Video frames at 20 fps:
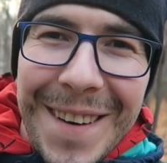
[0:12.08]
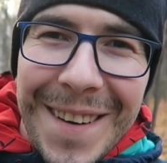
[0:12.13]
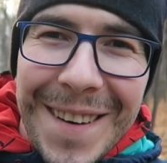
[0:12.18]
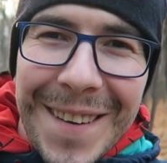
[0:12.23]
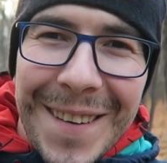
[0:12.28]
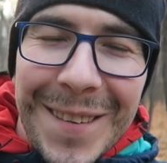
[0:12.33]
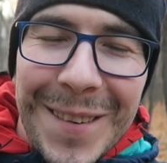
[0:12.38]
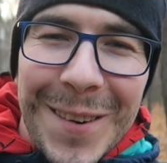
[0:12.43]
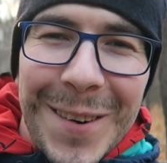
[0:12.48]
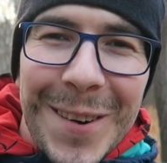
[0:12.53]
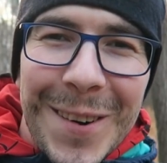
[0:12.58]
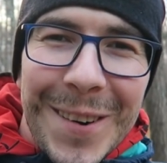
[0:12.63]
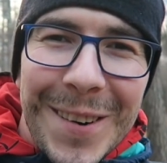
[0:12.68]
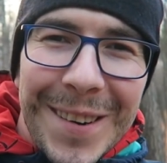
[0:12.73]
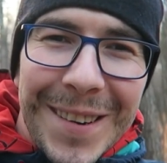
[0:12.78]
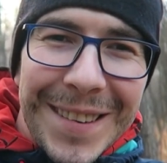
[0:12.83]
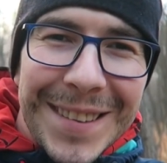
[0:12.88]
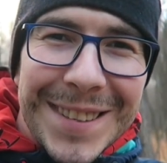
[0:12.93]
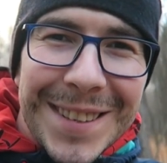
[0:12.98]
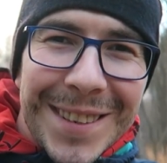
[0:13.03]

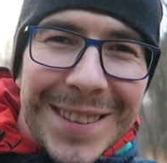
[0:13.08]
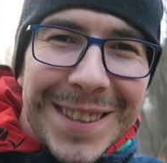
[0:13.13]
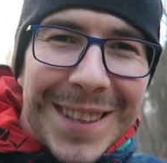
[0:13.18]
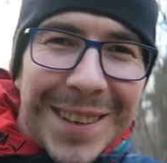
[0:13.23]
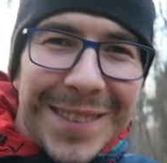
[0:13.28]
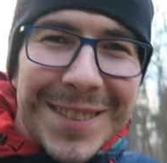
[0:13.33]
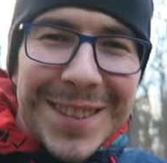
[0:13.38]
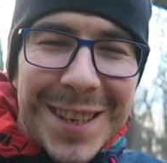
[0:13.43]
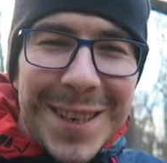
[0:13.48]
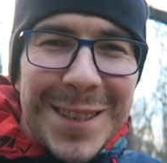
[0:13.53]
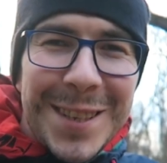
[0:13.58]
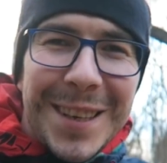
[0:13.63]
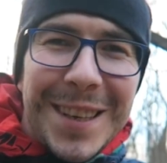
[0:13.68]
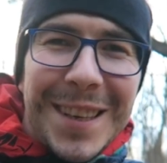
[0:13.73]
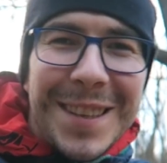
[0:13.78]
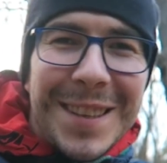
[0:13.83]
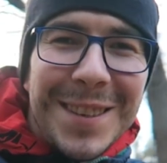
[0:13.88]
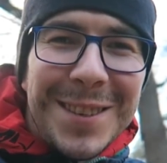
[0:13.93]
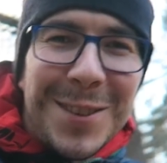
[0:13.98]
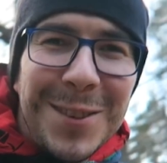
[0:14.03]
Ого, сколько там
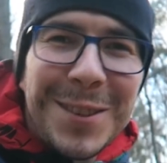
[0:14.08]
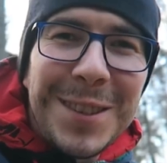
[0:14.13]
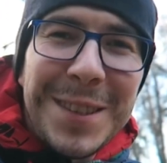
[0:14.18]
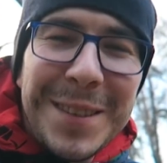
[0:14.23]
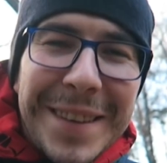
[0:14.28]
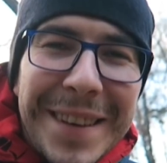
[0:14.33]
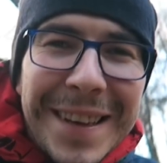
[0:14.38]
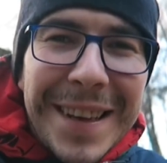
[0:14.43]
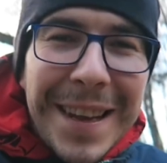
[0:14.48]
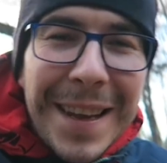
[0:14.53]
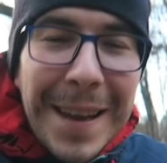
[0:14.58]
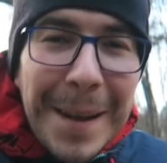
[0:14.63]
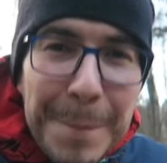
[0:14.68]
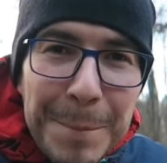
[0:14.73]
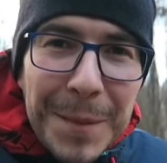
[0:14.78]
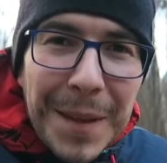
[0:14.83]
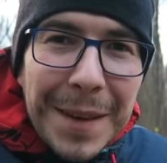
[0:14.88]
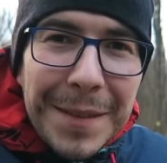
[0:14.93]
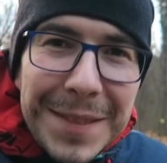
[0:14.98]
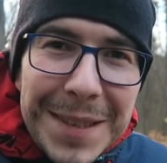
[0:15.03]
зрителей, ничего себе.
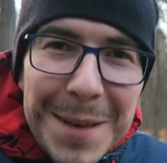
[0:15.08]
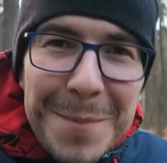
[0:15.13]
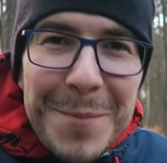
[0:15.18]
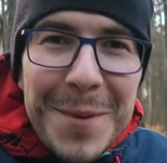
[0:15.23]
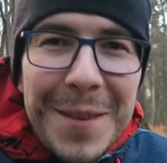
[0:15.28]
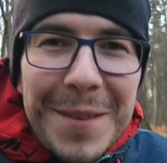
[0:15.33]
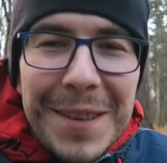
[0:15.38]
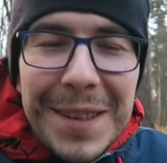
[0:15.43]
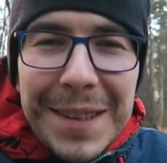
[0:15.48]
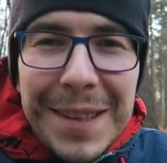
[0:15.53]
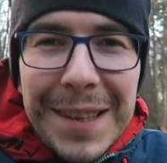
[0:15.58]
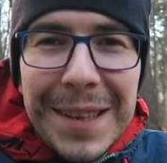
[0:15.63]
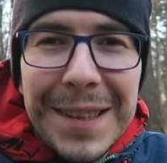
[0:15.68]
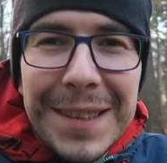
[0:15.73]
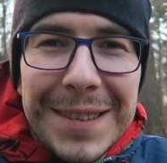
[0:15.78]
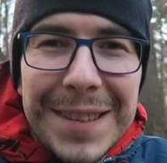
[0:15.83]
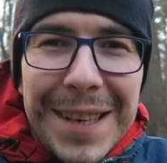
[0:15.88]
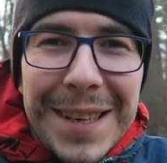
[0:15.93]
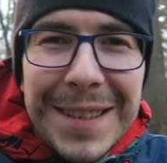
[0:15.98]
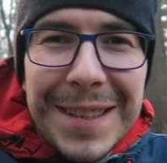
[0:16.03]
Всем привет,
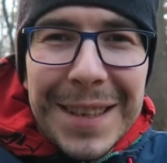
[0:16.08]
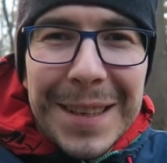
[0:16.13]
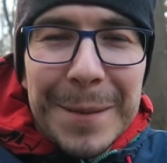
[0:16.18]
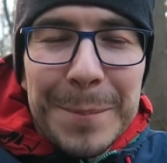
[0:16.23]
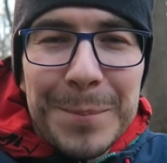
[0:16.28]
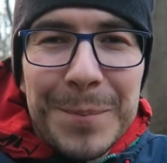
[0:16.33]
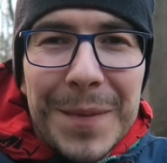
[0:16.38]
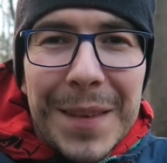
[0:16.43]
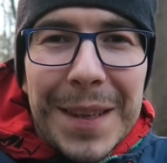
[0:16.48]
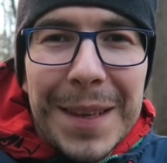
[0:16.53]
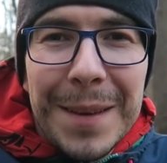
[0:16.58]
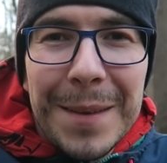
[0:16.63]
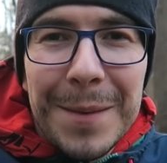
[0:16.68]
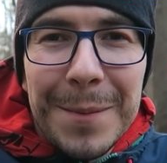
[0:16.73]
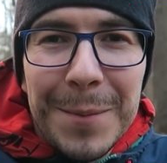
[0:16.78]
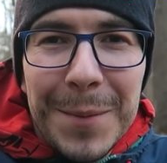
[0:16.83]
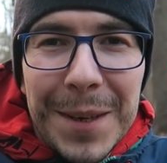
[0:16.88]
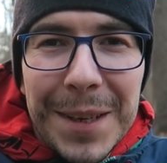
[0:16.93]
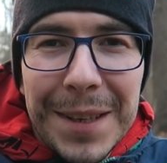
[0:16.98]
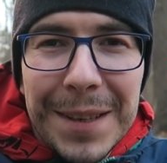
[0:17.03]
зрители.
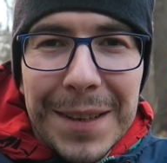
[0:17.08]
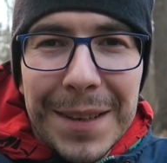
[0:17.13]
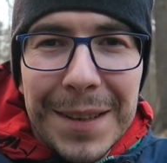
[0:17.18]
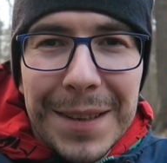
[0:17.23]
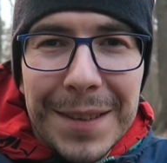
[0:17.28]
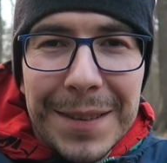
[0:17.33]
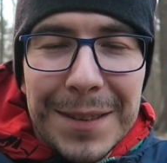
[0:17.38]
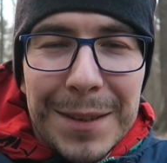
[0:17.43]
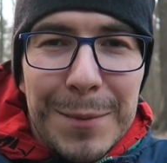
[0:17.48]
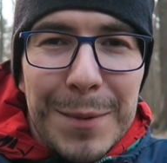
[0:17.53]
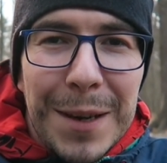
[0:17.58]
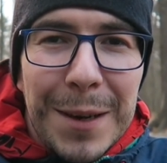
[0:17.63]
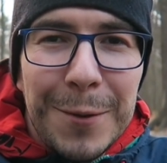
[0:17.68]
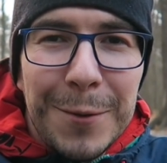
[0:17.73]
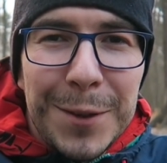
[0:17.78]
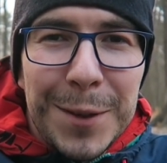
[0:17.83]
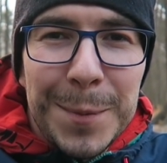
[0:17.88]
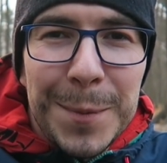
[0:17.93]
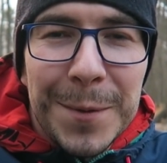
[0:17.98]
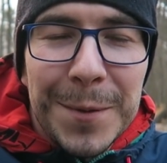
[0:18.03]
Мы семья
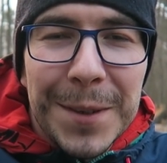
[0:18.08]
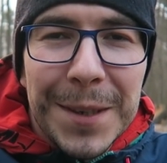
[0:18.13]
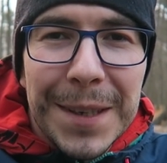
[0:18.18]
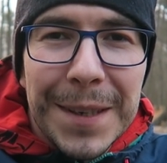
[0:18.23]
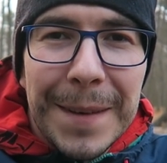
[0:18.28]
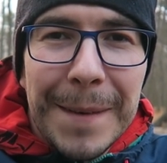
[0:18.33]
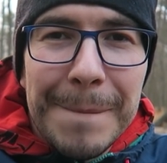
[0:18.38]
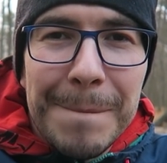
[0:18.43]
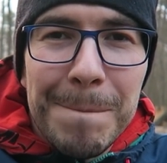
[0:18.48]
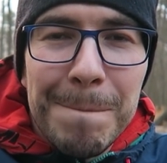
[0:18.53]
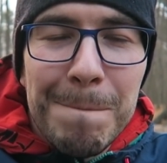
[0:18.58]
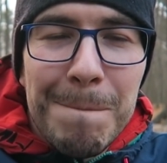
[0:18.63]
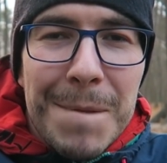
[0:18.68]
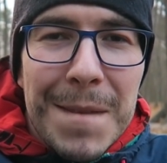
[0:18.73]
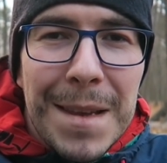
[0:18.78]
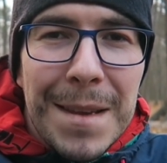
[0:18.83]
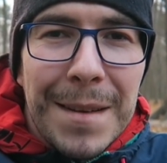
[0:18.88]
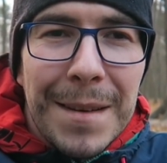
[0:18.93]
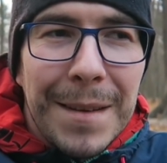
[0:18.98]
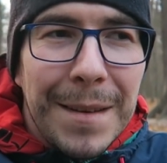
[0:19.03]
Осиповых.
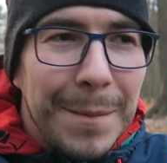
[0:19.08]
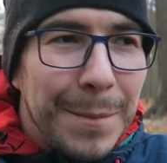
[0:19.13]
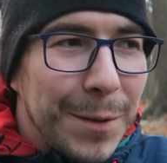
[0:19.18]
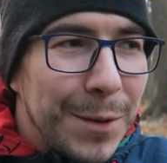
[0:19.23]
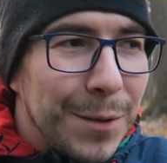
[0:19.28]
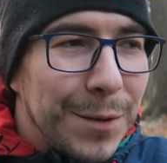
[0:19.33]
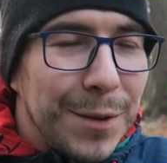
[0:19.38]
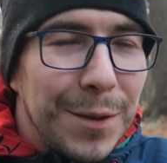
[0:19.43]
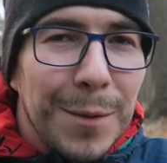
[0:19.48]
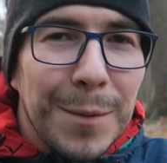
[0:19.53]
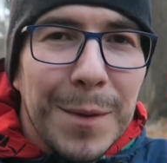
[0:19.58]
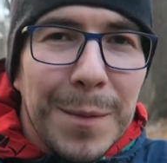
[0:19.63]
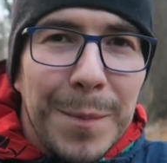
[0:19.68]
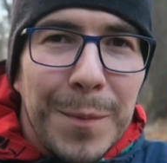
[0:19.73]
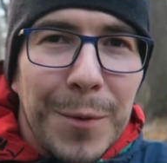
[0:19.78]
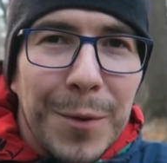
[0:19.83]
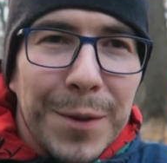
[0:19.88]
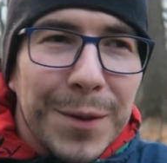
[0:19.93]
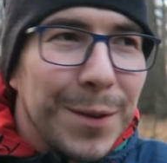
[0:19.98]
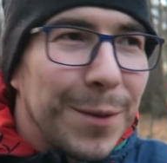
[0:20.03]
Мы тут с Тёмкой
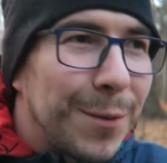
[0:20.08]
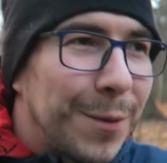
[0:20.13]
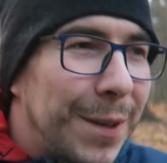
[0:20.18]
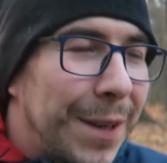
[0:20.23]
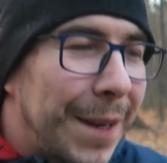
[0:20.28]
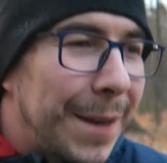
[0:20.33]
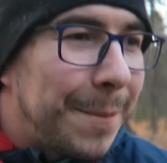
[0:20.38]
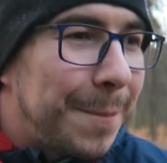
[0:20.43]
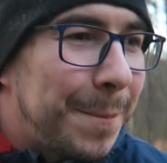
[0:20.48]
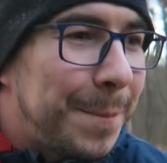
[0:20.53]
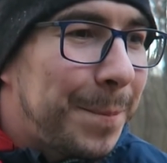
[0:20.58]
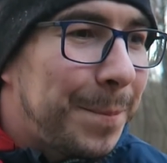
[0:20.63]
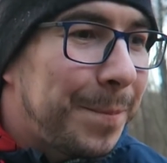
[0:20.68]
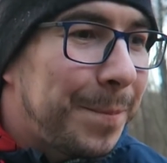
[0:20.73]
по лесу гуляем.